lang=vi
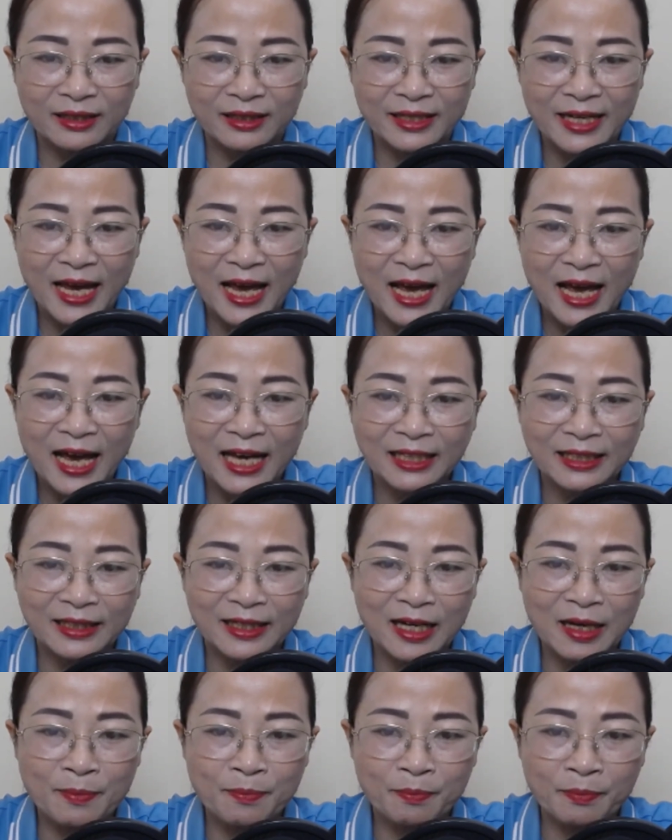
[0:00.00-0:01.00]
đã
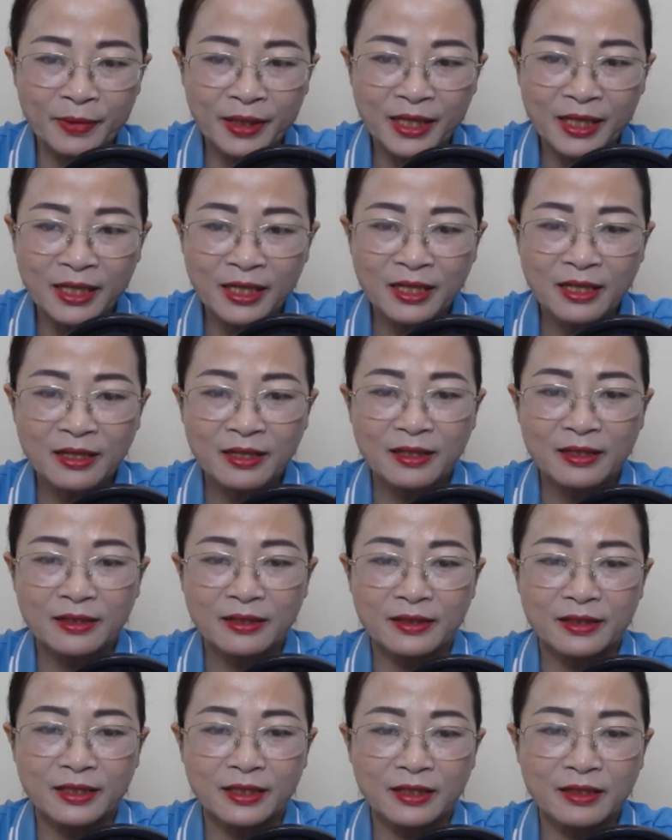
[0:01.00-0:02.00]
hát âm ý
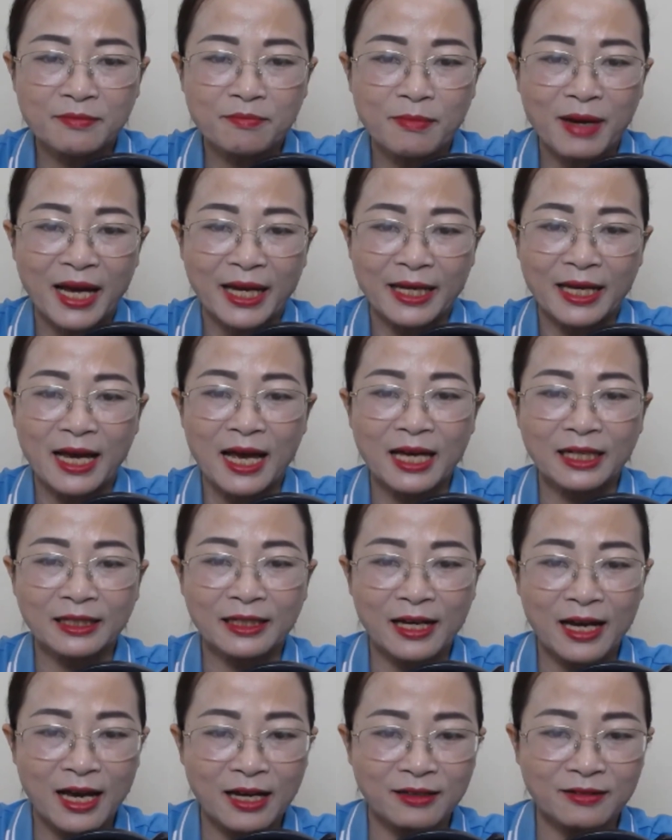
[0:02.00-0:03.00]
những bài hát
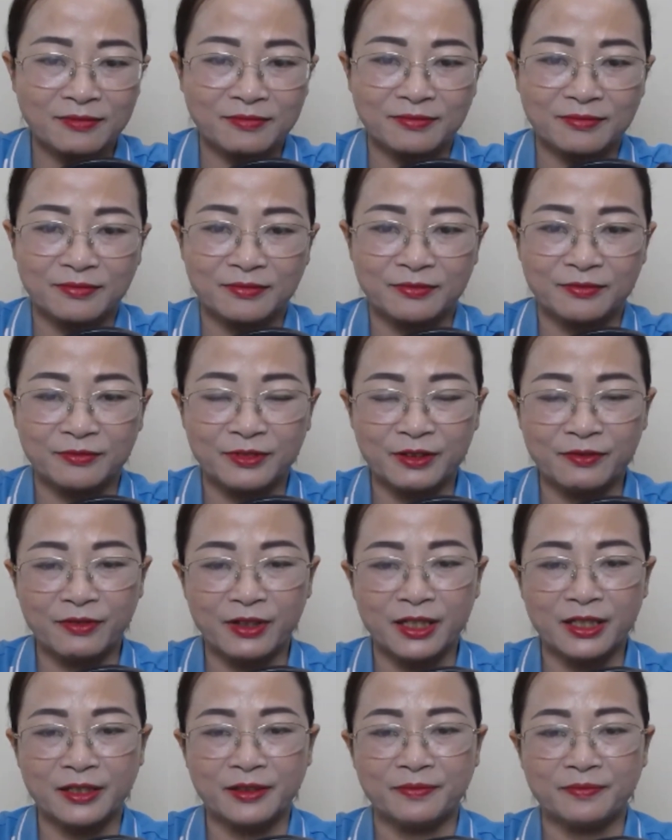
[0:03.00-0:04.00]
khác, vân
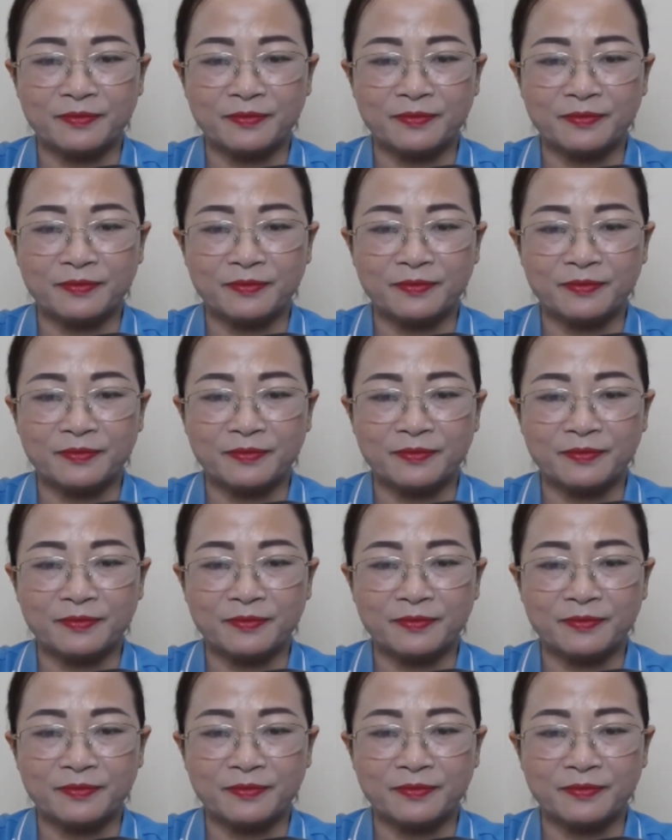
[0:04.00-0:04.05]
vân.